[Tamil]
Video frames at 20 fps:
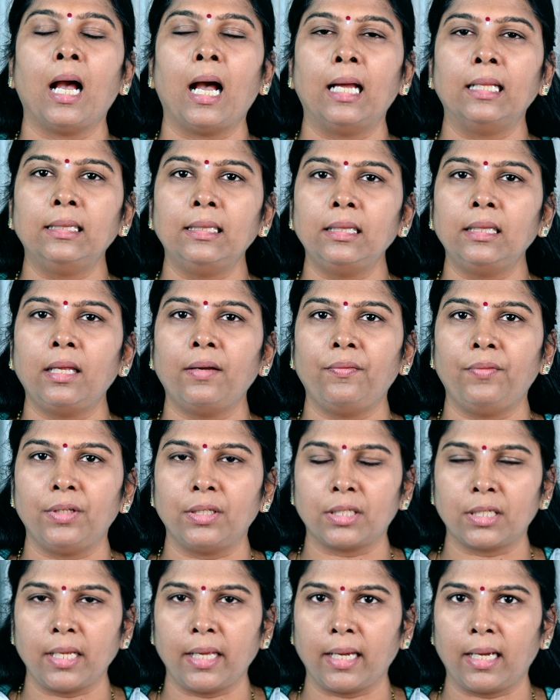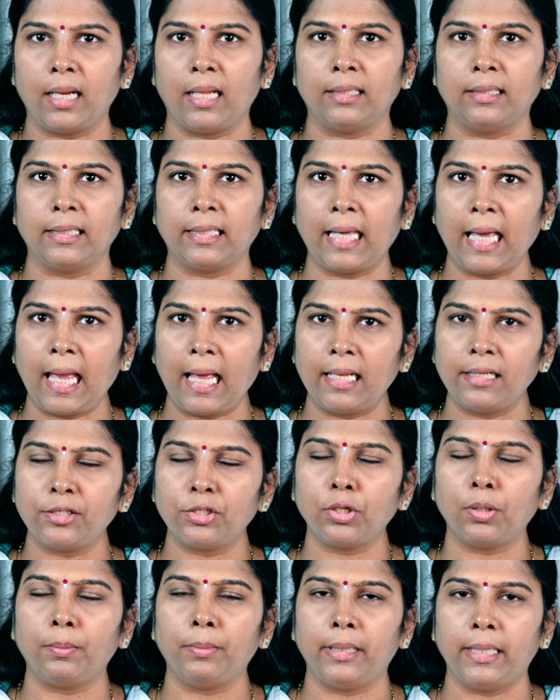அந்த விஷயங்கள் அந்த
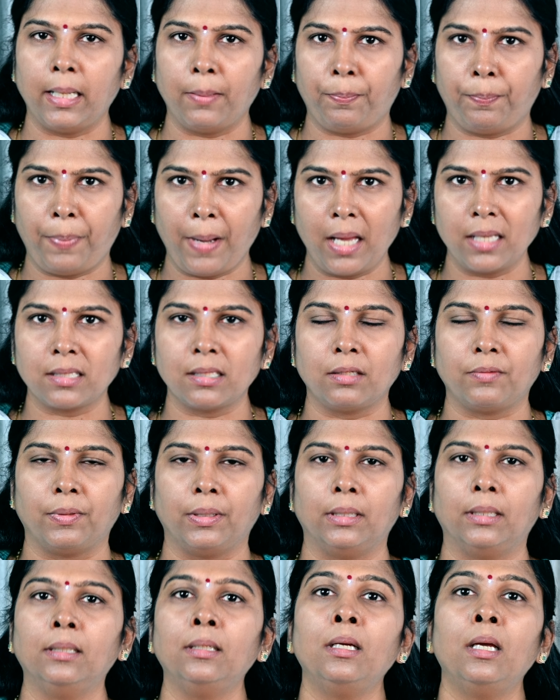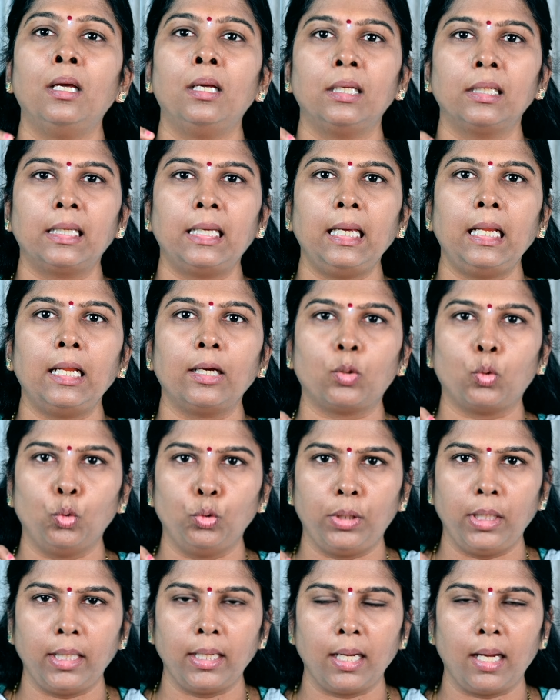கால்சியம் டெபாசிட் வந்து கீழே
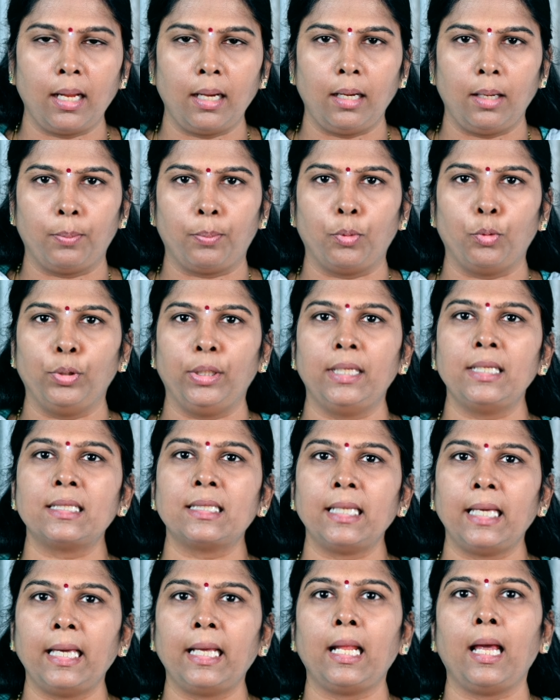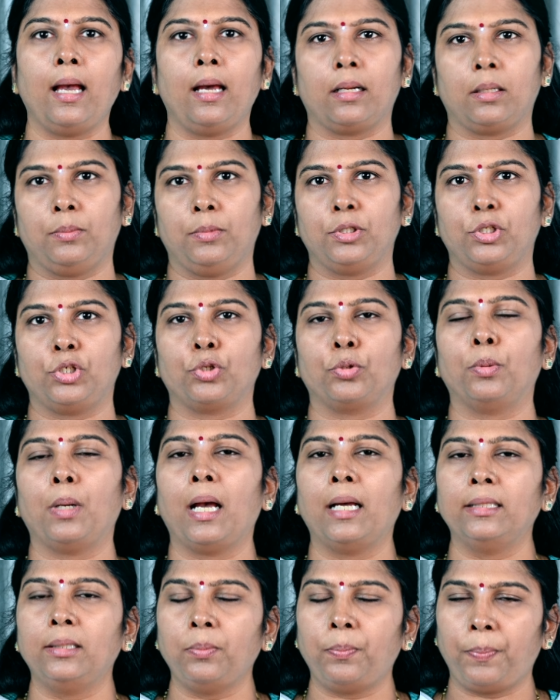குதிங்காலில் போய் சேர ஆரம்பிச்சிடும்
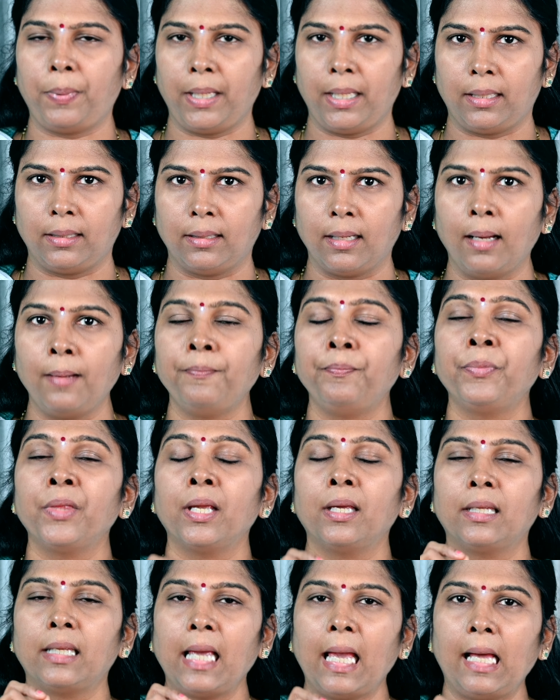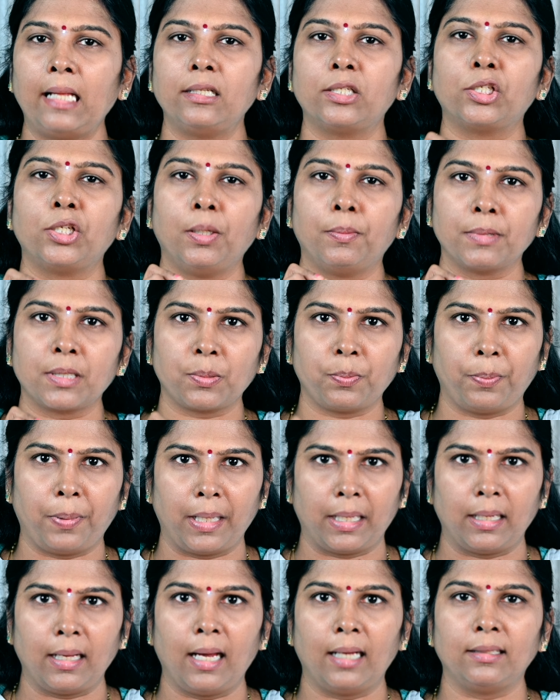அது பேர் தான் கால்சியம்
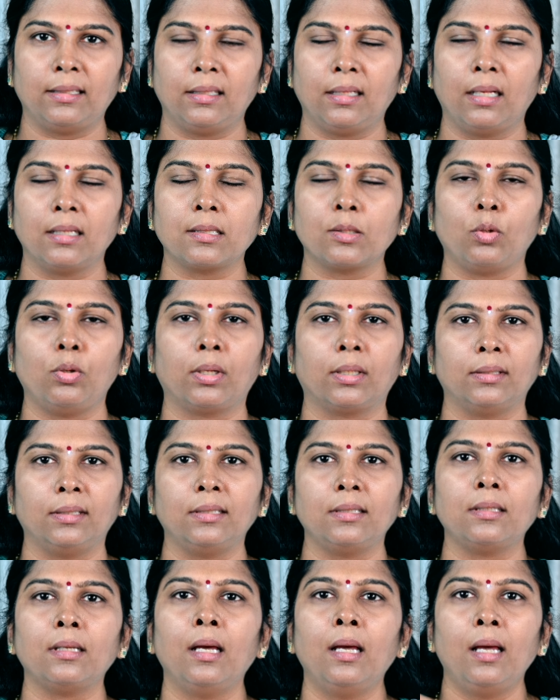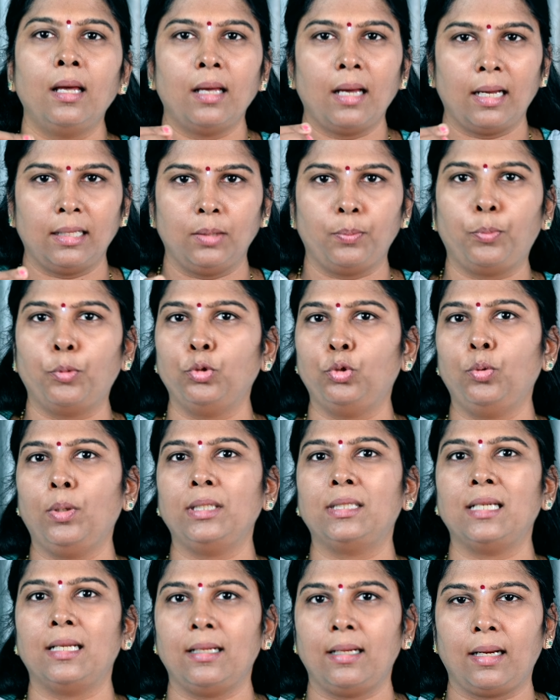ஸ்பர் அதுதான் சொல்கிறது அதை
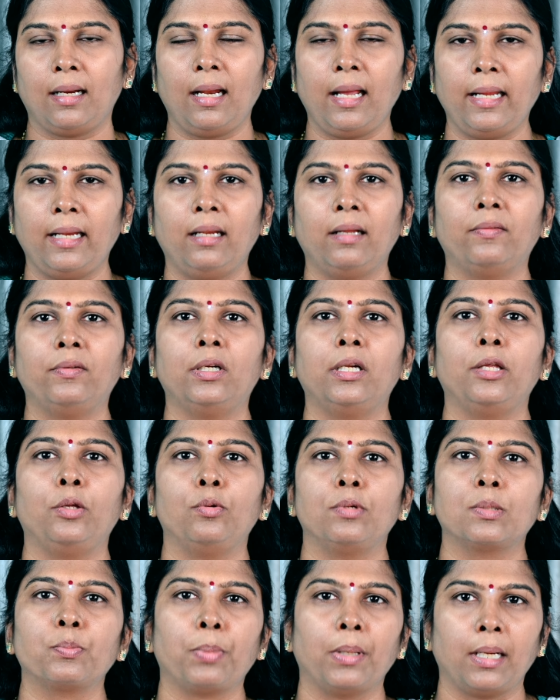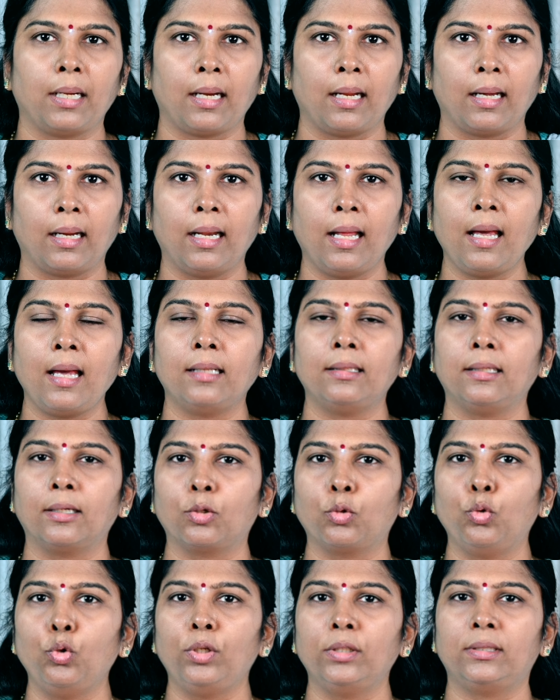பொதுவாக ஜென்ரலாக என்ன வேர்டு யூஸ் பண்ணுறாங்கன்னா அந்த
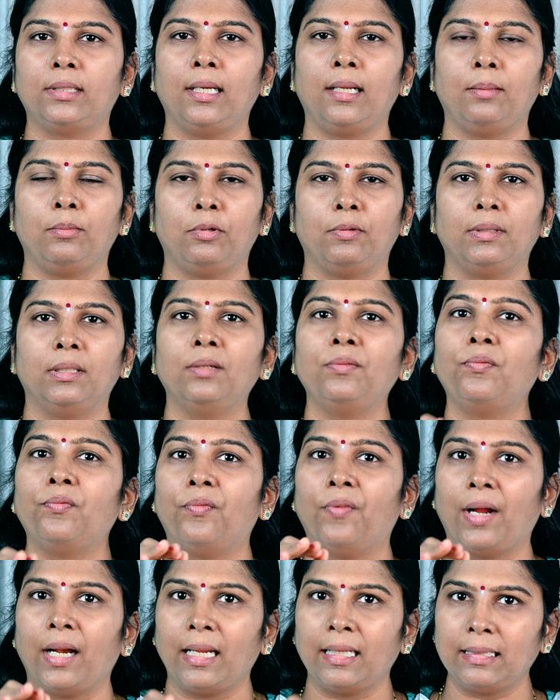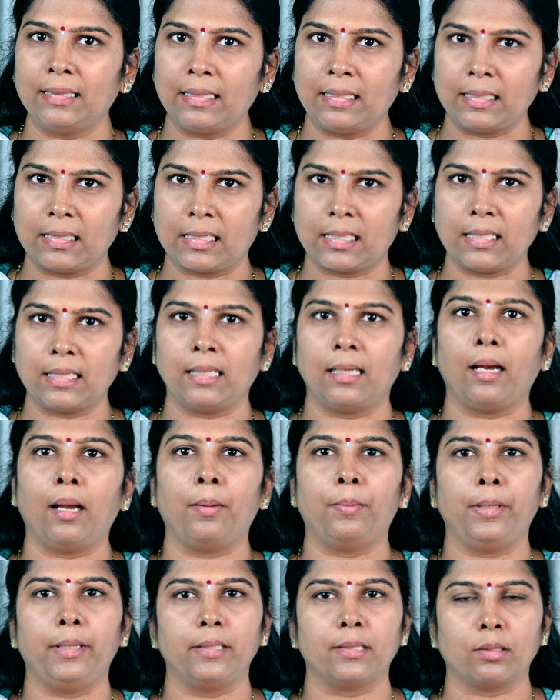குருத்தெலும்பு வந்து வளர்ந்துருச்சு
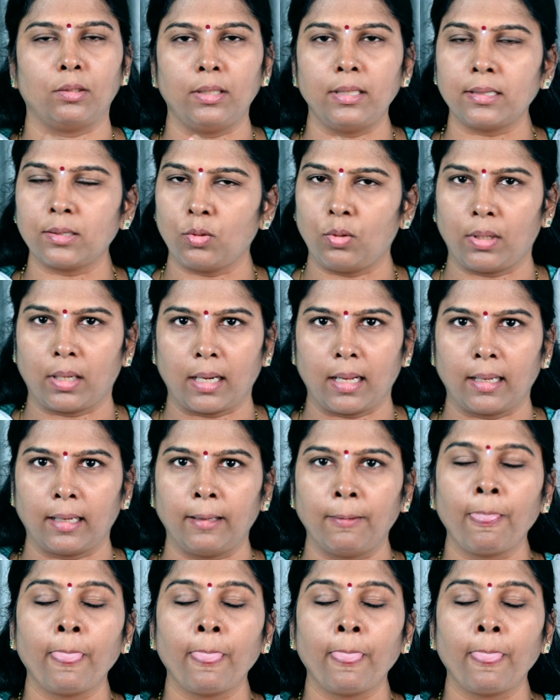அப்படின்னு சொல்லி சொல்கிறாங்க